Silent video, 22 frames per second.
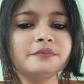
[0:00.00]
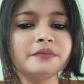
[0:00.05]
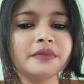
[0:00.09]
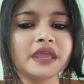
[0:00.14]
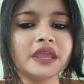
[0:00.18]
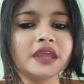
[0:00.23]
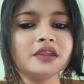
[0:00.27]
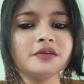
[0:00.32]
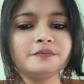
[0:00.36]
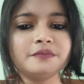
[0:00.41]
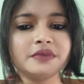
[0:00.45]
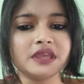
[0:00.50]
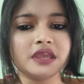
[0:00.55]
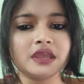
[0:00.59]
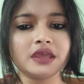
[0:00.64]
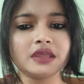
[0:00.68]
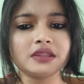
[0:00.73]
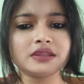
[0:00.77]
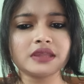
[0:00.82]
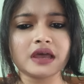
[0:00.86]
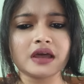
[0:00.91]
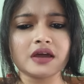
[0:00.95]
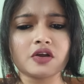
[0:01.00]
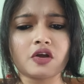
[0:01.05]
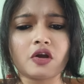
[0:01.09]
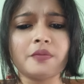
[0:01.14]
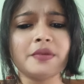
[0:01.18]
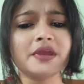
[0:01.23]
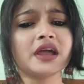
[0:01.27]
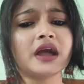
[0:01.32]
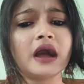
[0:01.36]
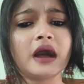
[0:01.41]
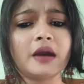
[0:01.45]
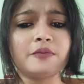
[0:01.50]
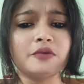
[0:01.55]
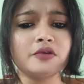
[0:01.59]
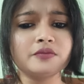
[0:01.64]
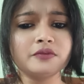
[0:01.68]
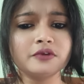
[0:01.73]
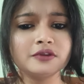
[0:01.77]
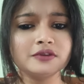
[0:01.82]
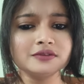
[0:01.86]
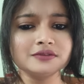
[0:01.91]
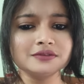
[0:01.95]
মেয়ের বিয়েটা কবে খাবো
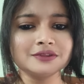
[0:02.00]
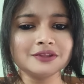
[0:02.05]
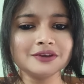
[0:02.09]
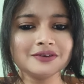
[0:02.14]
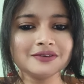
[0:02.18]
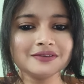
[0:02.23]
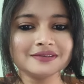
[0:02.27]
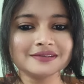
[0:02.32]
বলুন তো